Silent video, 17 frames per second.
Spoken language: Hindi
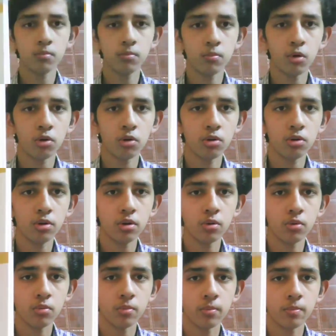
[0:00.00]
मॉड्यूल
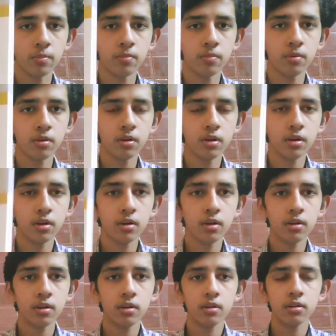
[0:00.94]
टू
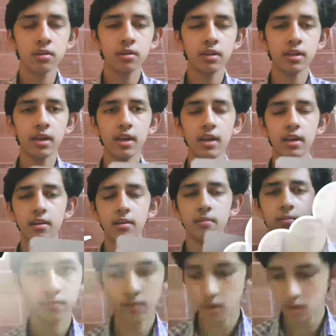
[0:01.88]
ठीक है
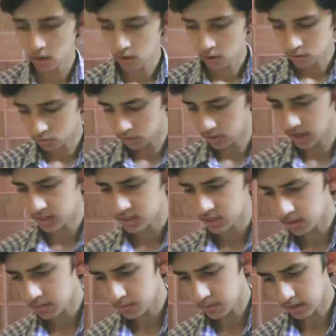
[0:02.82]
सो नेक्स्ट
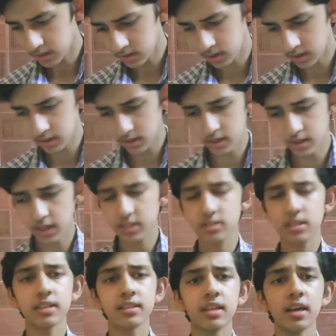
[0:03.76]
ईयर हम बात करते हैं
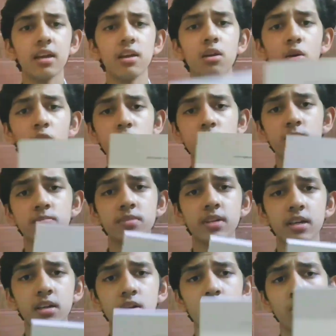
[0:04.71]
नेक्स्ट आता है लॉ
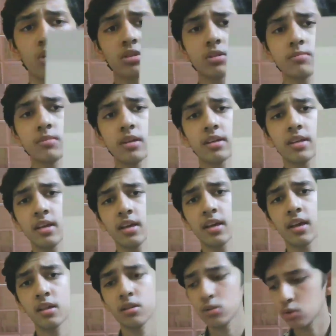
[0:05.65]
सब्जेक्ट लॉ सब्जेक्ट की
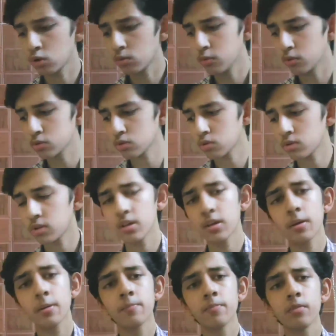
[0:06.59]
अगेन दो बुक्स होती
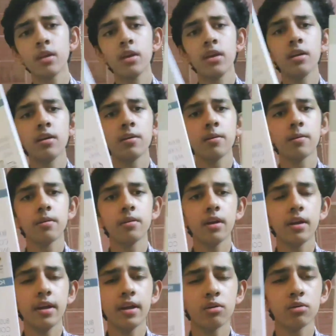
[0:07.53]
हैं
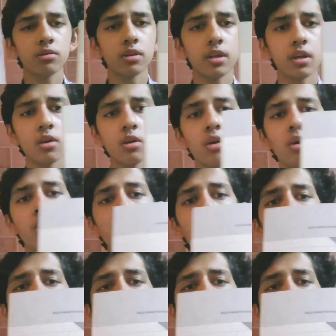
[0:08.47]
एक होती है लॉ